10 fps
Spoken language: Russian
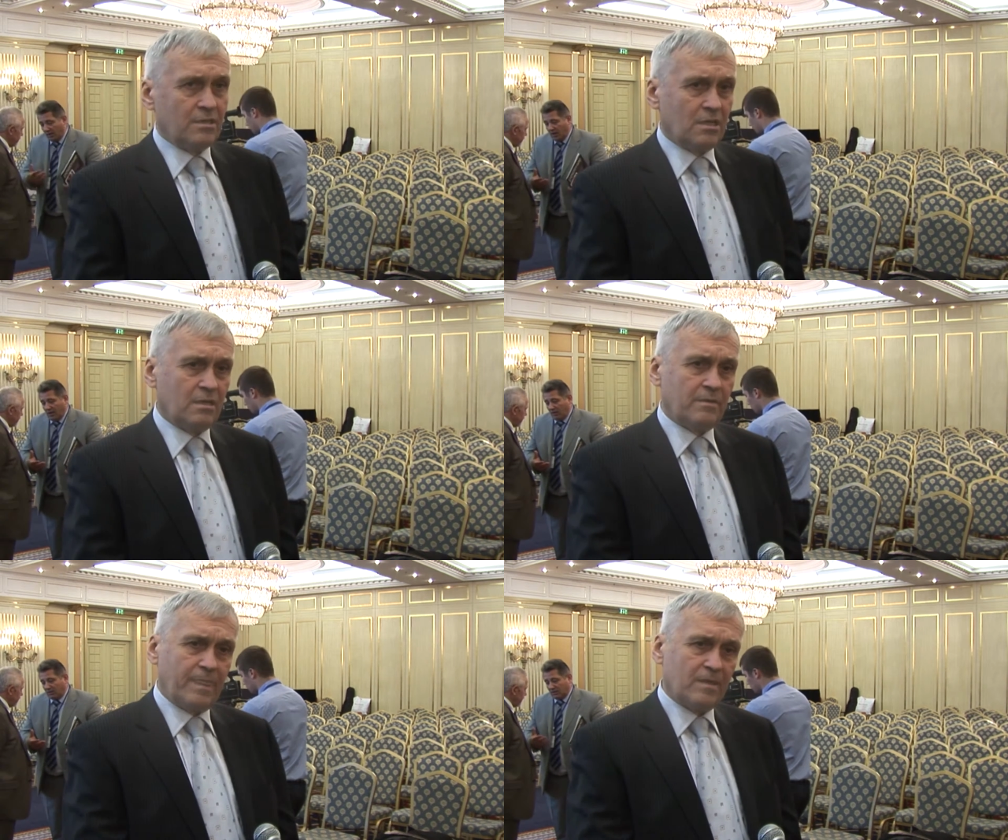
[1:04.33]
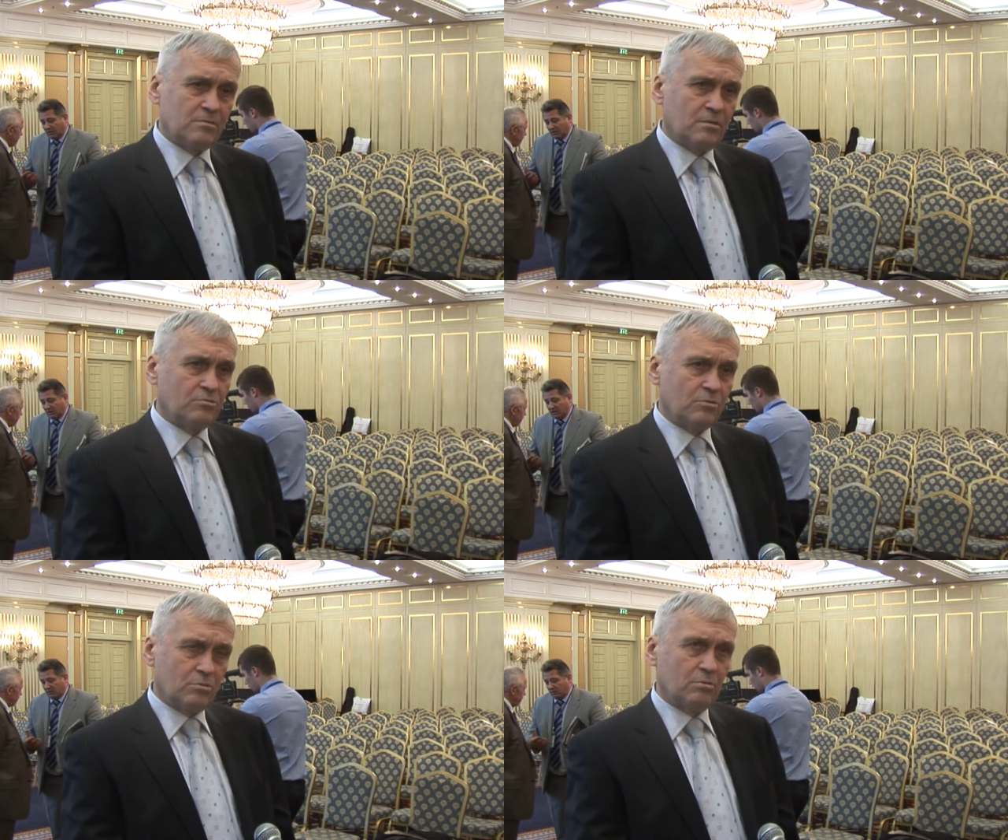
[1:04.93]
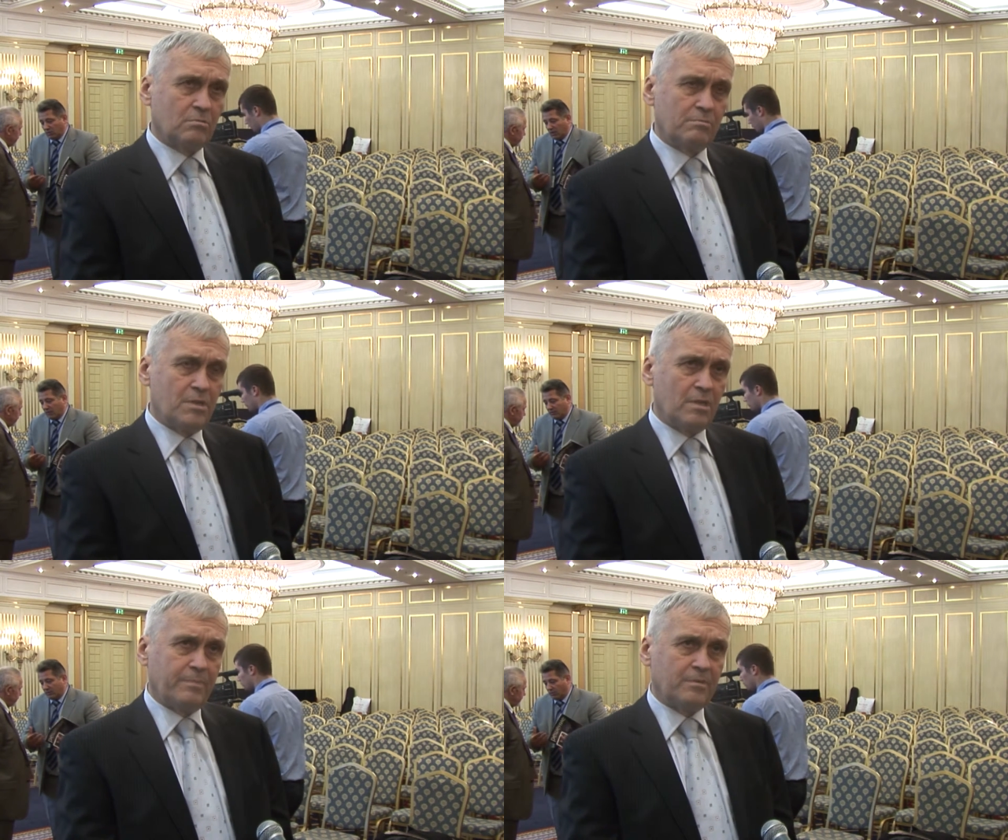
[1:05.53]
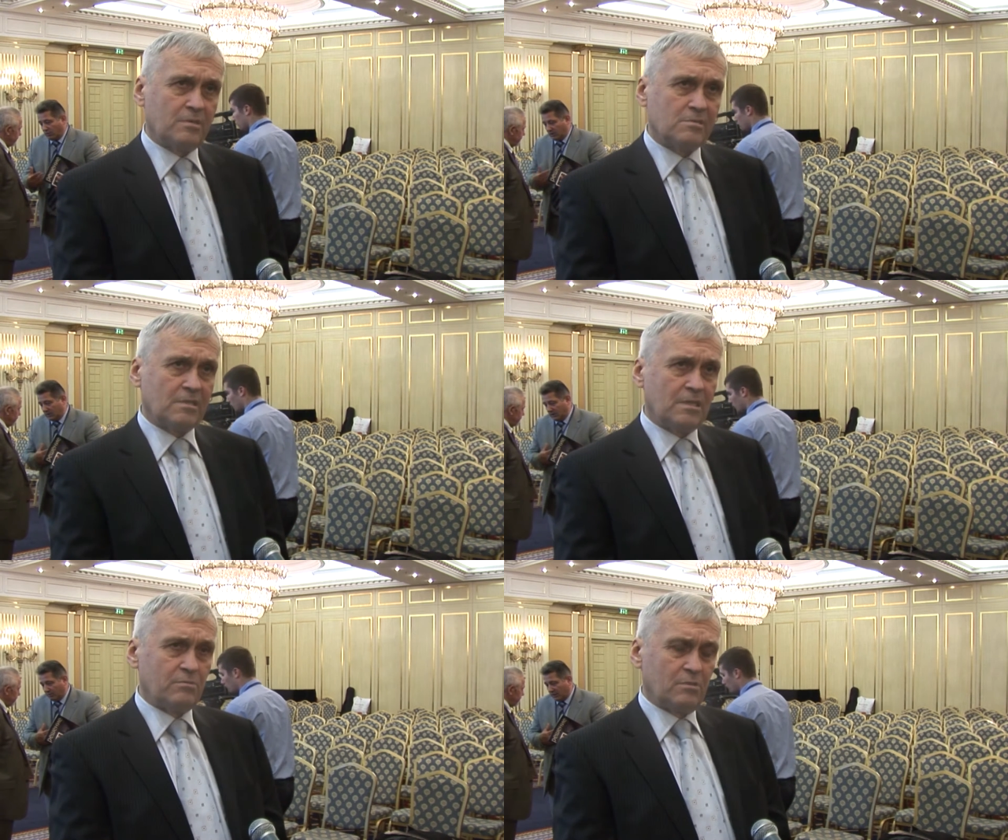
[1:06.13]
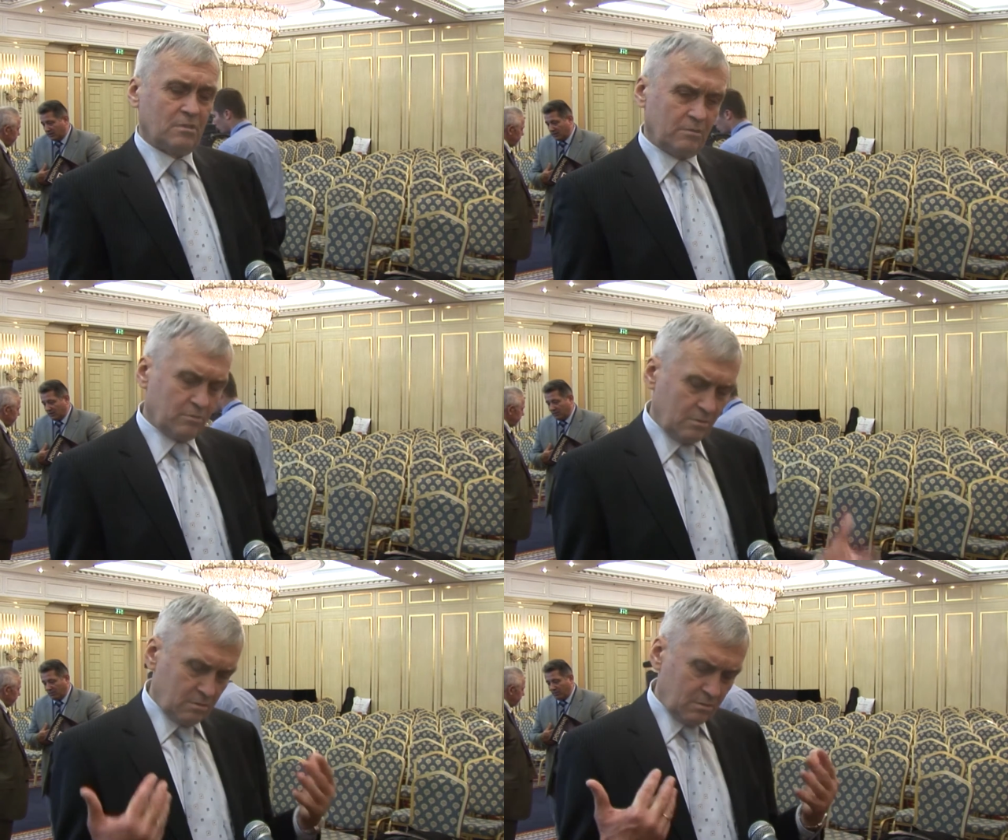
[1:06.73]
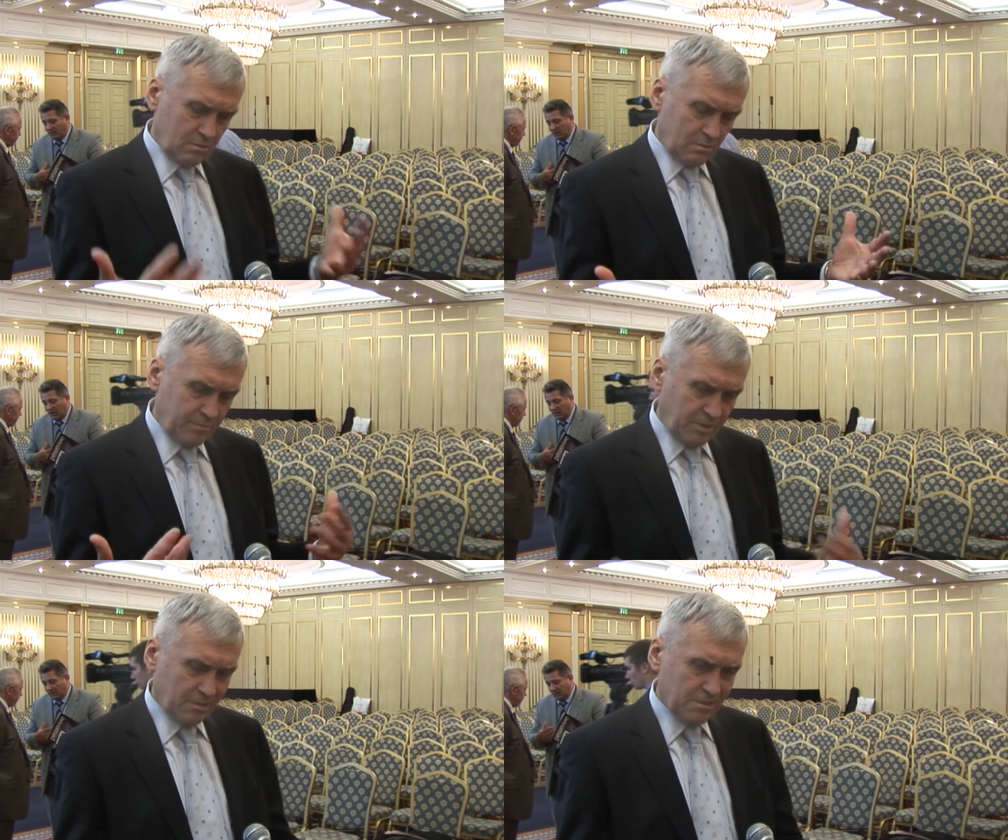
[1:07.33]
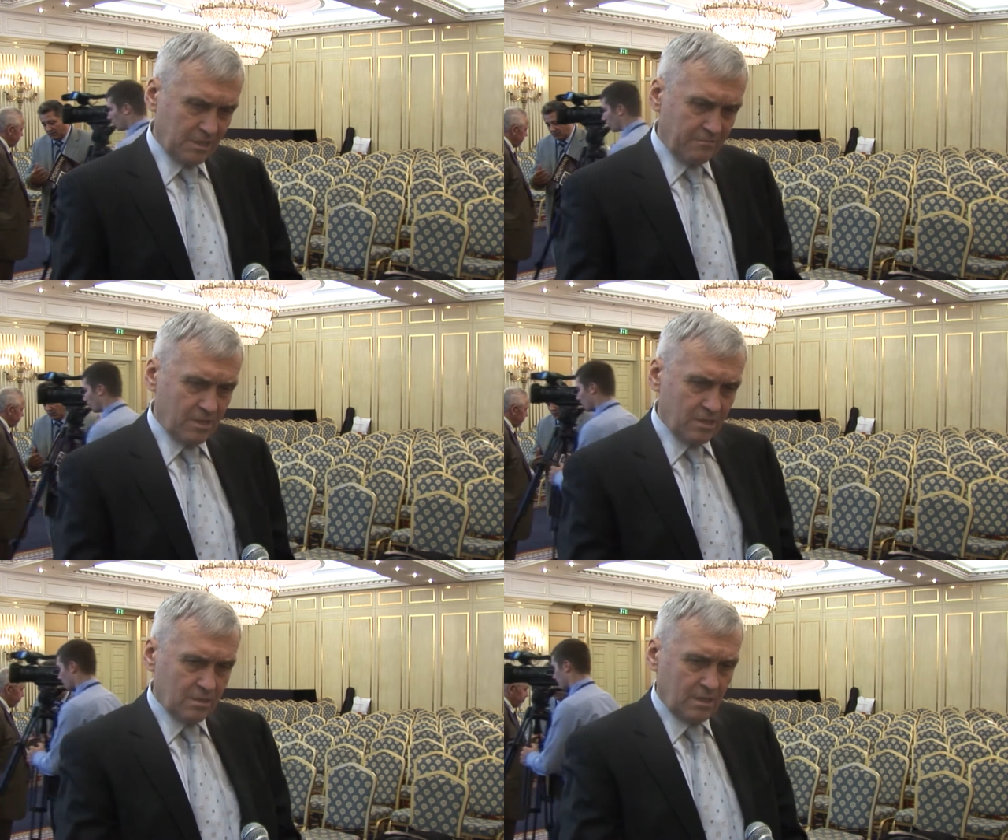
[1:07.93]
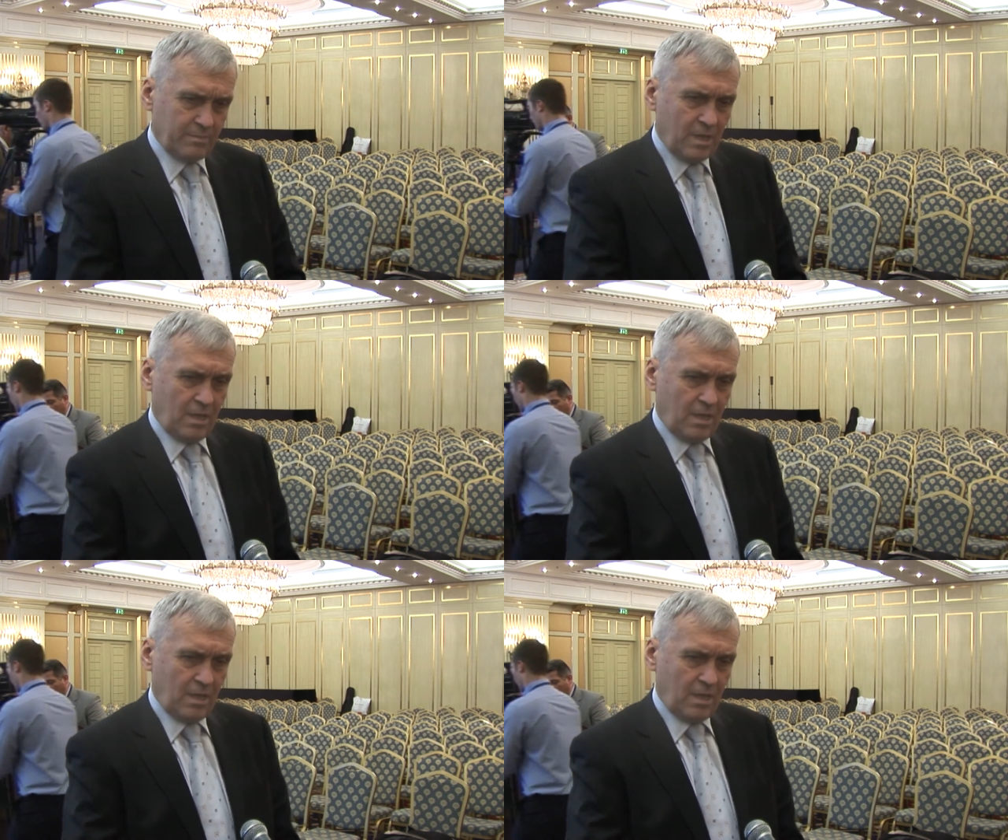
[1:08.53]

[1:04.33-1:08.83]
Я скажу, что меня потрясла вот это вот э, прикосновение там